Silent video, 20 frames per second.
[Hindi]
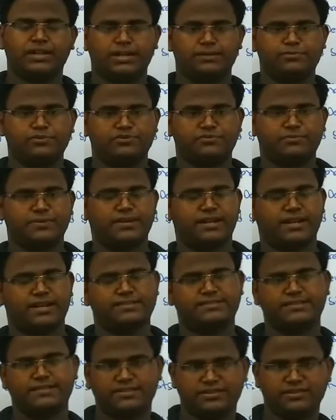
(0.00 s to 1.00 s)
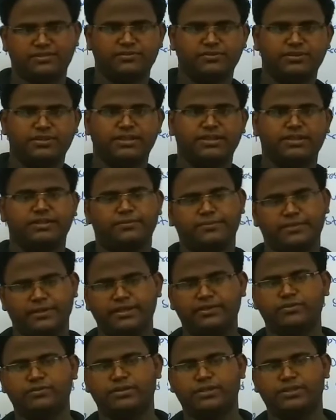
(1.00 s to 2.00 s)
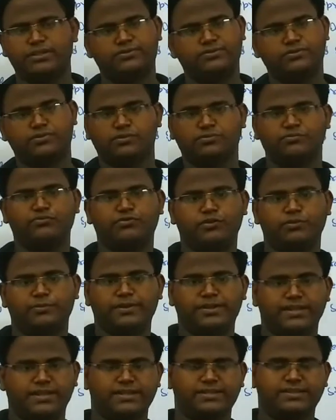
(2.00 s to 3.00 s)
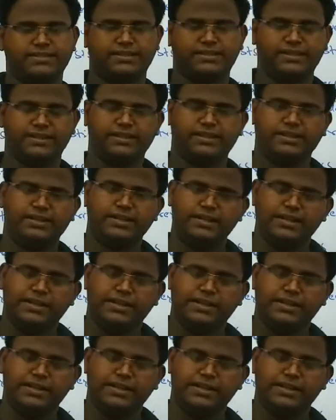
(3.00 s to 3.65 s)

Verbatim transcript: कब उसमें ट्रांसलेशन होता है कब नहीं होता है तो हम, वो हमने देखा था कि